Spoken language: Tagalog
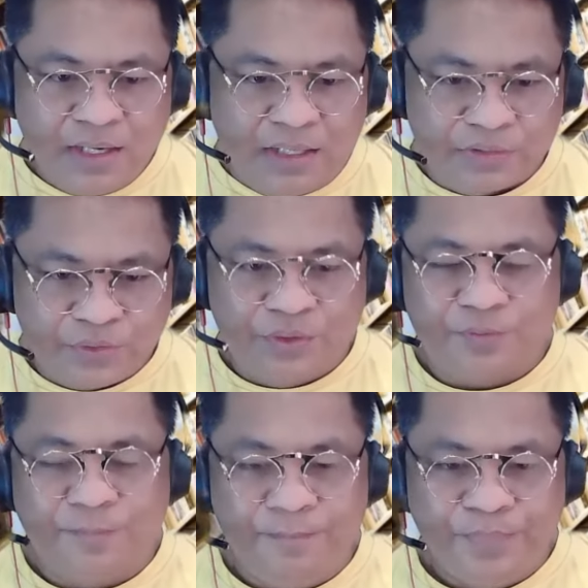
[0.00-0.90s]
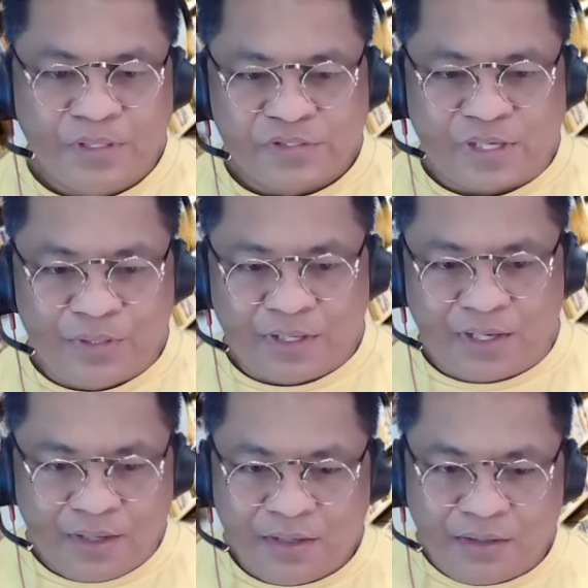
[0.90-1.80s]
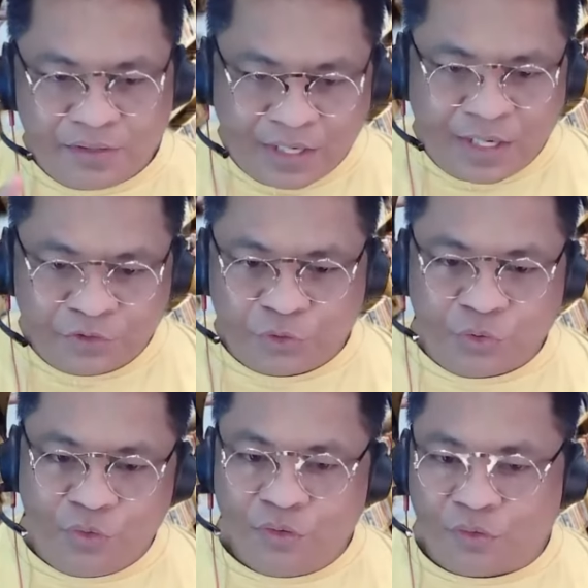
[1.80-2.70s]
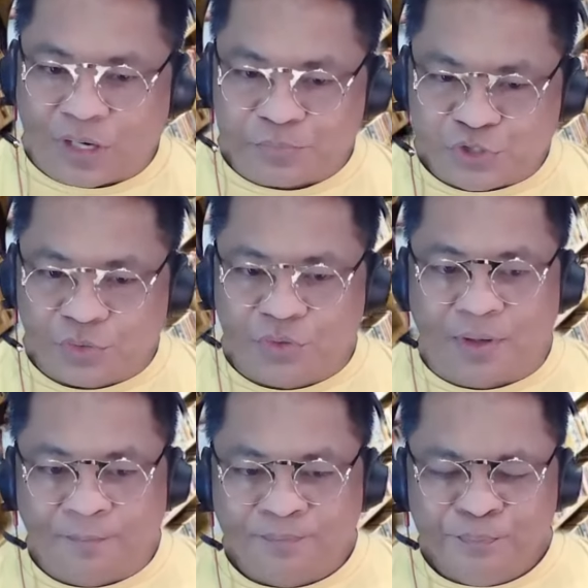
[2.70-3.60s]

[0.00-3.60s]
Ito, sabi niya ha, yan ang totoong corruption.